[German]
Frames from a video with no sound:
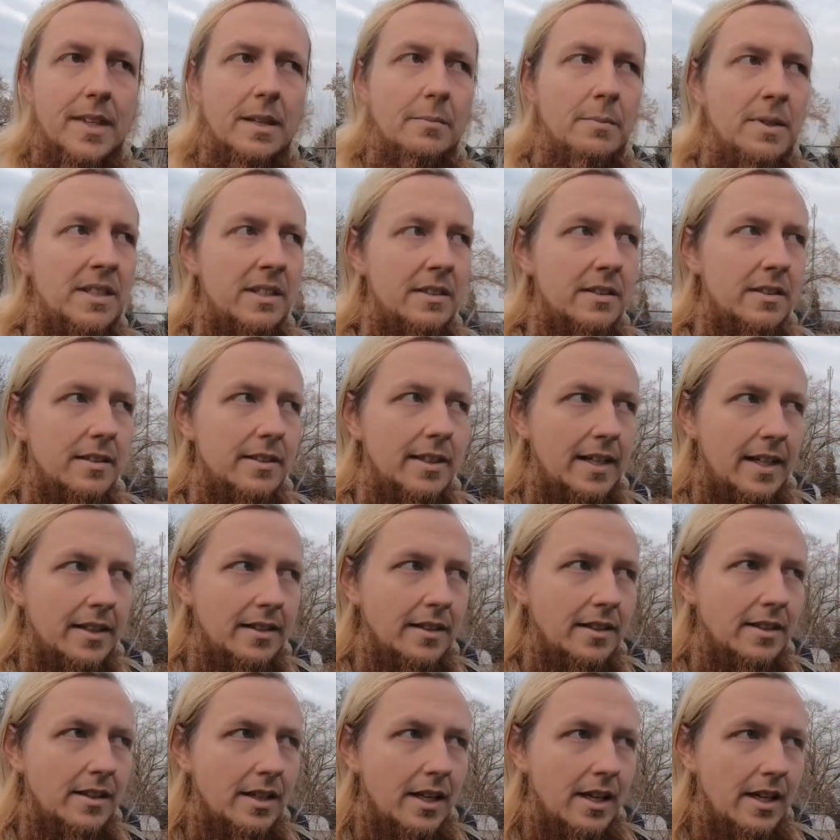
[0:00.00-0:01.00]
mit der
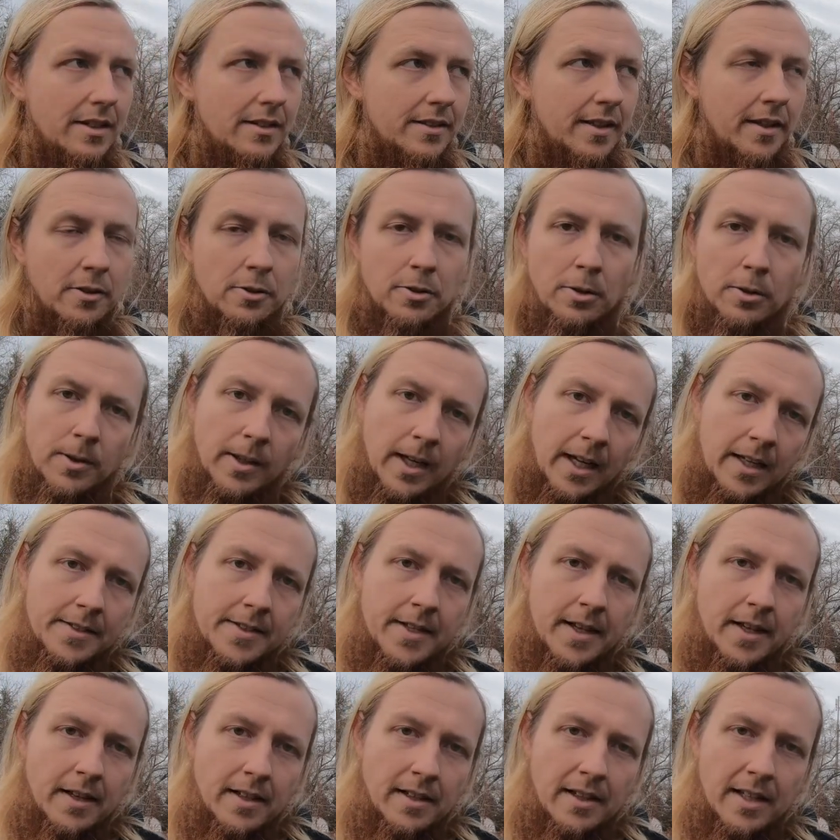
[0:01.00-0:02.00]
Titanic seine
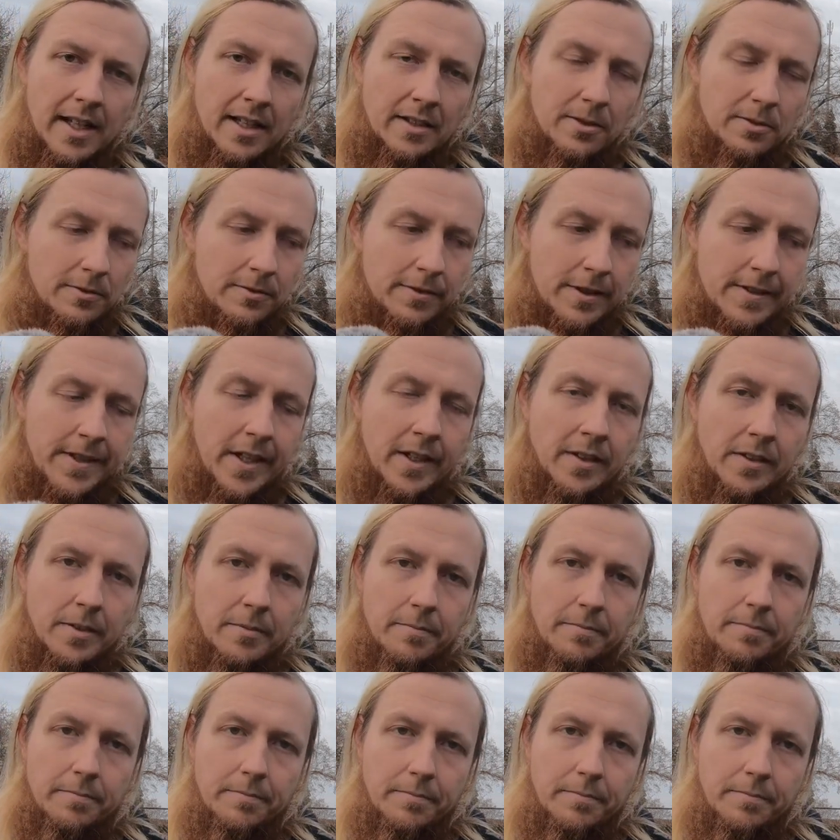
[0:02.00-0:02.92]
Konkurrenz eingeladen und versenkt.